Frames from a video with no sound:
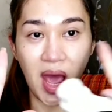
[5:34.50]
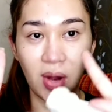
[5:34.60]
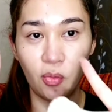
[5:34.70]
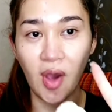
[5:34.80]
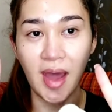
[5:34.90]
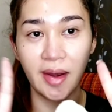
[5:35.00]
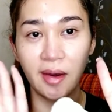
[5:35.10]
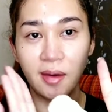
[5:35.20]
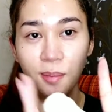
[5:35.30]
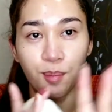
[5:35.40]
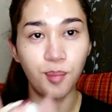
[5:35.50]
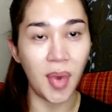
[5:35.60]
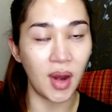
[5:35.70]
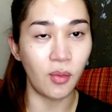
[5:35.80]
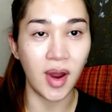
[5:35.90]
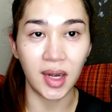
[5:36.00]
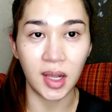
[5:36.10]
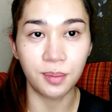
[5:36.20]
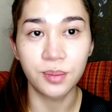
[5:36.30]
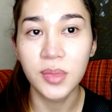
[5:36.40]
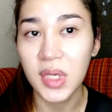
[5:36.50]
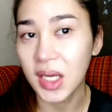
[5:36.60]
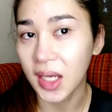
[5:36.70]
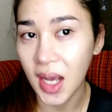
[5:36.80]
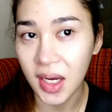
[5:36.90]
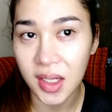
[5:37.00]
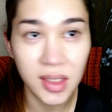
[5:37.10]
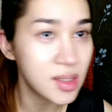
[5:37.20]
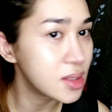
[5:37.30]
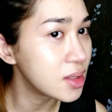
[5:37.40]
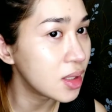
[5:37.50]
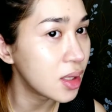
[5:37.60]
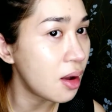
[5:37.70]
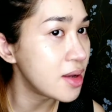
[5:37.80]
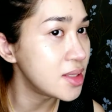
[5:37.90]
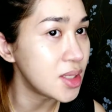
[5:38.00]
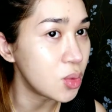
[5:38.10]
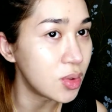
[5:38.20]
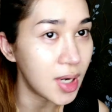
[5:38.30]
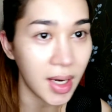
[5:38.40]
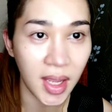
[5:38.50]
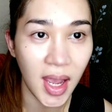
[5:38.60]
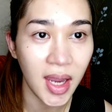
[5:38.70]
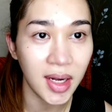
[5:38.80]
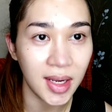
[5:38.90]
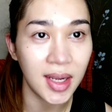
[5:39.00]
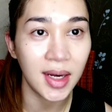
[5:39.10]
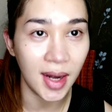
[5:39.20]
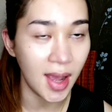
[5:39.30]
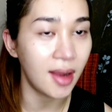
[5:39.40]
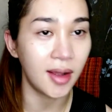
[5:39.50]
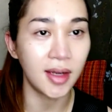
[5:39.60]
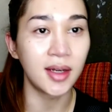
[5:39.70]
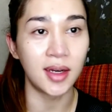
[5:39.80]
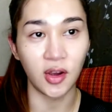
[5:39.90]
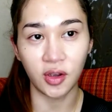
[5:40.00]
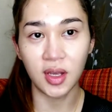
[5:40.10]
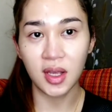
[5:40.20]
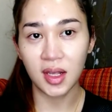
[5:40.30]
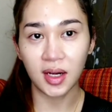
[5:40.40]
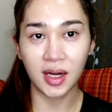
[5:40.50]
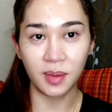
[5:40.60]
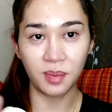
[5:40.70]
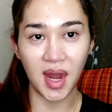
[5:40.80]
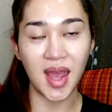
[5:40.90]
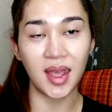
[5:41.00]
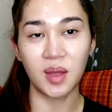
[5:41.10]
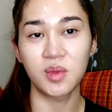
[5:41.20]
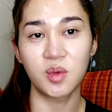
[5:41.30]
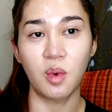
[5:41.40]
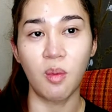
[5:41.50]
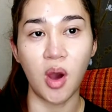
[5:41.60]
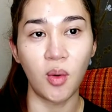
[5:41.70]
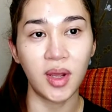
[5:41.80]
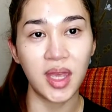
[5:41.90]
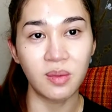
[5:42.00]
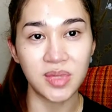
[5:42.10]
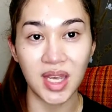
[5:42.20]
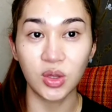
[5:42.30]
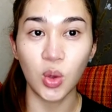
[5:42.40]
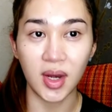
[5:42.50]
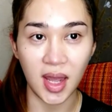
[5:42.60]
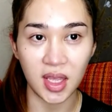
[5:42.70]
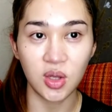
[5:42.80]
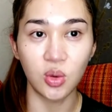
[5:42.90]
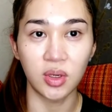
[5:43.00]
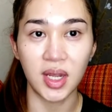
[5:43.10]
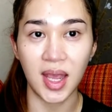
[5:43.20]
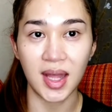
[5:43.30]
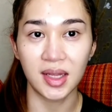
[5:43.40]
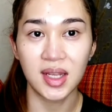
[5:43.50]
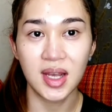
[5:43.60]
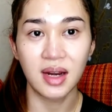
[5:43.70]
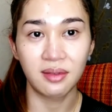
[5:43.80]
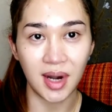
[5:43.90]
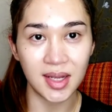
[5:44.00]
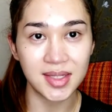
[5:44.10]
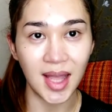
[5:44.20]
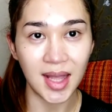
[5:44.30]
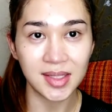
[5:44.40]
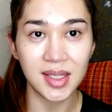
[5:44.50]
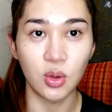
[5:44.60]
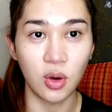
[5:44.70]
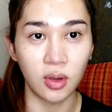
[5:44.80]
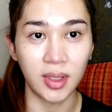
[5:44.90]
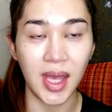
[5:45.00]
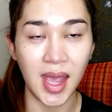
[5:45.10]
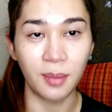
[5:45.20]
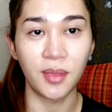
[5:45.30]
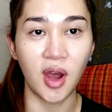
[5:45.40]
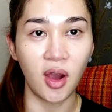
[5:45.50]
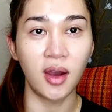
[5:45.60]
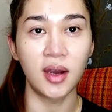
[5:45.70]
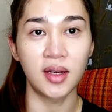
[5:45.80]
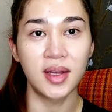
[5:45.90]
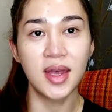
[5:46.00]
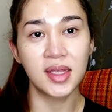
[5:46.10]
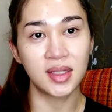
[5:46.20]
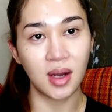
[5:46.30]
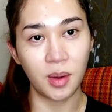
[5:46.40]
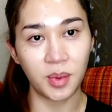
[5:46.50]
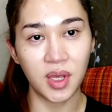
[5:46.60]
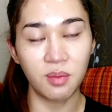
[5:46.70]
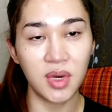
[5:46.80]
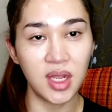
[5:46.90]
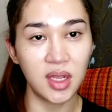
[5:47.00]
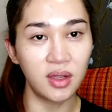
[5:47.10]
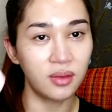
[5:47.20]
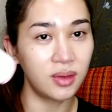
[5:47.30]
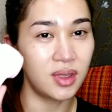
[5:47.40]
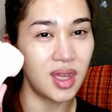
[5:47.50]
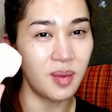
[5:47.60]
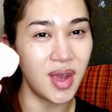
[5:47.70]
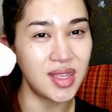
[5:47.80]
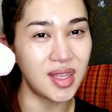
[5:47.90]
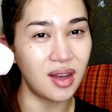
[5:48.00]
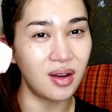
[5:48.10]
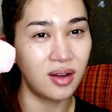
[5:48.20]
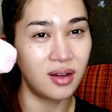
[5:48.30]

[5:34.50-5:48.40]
8วันกับการที่รอยสิวเหลือแค่นี้นะเดี๋ยวคลิปหน้าเกมจะมาบอกว่าเกมใช้ตัวไหนอยู่ในการรักษาสิวของเกมเนาะสำหรับคลิปนี้เกมให้สัก